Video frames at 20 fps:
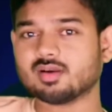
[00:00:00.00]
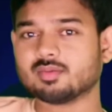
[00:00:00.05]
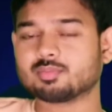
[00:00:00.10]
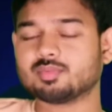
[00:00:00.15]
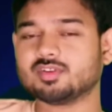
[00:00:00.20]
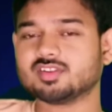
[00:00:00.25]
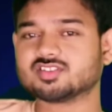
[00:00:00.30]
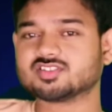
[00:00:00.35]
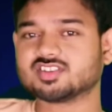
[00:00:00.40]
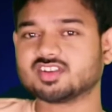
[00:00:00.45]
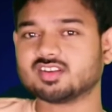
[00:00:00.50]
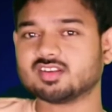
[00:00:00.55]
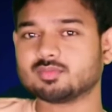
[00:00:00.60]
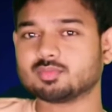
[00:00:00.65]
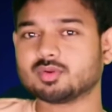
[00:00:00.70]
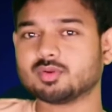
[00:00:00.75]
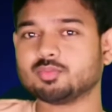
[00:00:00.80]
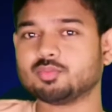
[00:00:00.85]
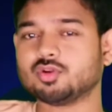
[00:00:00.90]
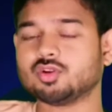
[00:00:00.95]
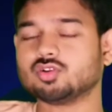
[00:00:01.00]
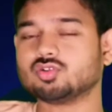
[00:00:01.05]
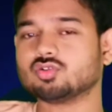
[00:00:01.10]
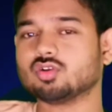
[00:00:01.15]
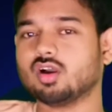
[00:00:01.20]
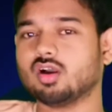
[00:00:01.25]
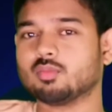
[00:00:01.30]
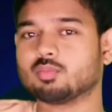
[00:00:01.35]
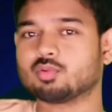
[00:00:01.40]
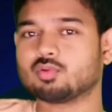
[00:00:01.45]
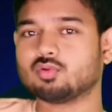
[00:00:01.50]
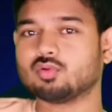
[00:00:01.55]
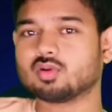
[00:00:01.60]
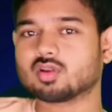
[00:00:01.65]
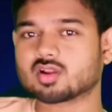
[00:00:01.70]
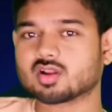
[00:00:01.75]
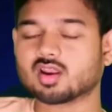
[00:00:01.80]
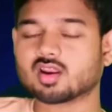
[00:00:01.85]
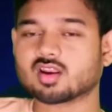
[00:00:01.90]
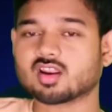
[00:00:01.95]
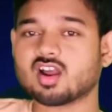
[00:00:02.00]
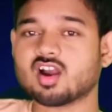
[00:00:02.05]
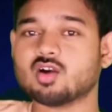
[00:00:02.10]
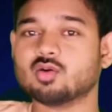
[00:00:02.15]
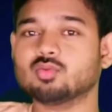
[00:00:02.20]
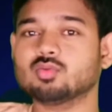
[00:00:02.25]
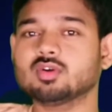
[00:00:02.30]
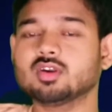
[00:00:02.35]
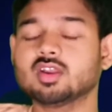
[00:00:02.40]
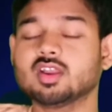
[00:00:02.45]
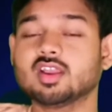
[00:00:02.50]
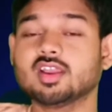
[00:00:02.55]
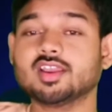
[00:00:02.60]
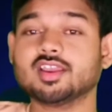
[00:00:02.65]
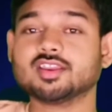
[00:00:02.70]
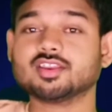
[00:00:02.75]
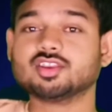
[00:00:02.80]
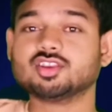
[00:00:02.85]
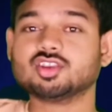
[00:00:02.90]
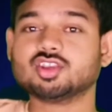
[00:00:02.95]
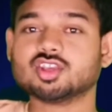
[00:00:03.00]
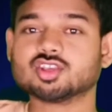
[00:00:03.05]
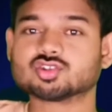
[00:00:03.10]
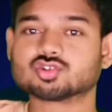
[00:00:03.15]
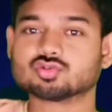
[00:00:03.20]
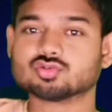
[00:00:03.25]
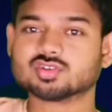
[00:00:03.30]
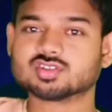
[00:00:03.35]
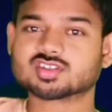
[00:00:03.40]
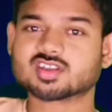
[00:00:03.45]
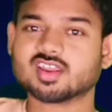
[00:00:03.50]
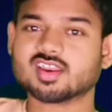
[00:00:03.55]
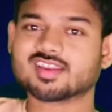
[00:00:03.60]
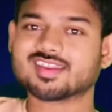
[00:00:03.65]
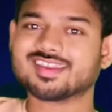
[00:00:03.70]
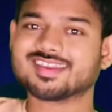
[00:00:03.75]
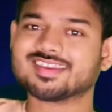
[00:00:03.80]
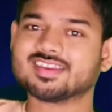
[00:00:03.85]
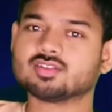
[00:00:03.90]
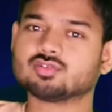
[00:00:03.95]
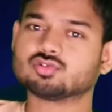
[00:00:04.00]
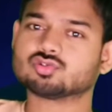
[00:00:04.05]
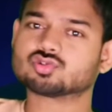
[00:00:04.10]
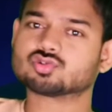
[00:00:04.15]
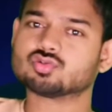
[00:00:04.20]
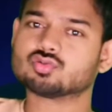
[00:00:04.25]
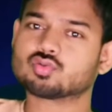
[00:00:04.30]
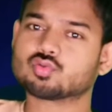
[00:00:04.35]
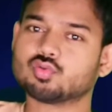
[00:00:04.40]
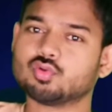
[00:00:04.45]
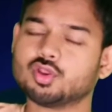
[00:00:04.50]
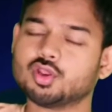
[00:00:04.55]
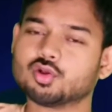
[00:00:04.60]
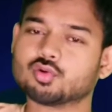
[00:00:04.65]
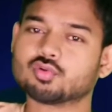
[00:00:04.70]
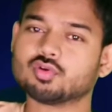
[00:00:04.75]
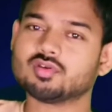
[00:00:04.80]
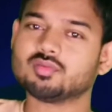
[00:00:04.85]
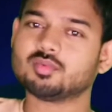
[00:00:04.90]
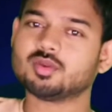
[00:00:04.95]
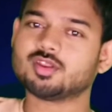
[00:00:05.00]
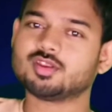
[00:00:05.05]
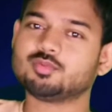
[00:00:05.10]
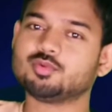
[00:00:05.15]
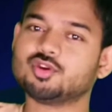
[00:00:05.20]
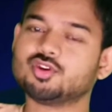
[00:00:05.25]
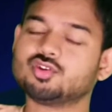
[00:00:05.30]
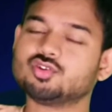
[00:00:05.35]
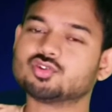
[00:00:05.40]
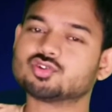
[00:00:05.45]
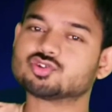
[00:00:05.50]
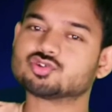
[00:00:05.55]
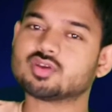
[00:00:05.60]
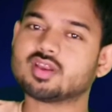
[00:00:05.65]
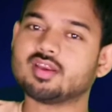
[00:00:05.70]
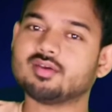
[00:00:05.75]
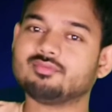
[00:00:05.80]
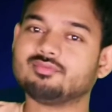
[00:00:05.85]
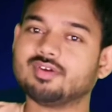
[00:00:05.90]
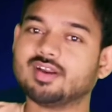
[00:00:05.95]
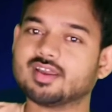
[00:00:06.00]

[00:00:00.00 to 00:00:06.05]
अपने चैनल पे वीडियो अपलोड कर रहा हूँ ये सोच करके कि दोस्तों कोई ना कोई मेरी वीडियो जो है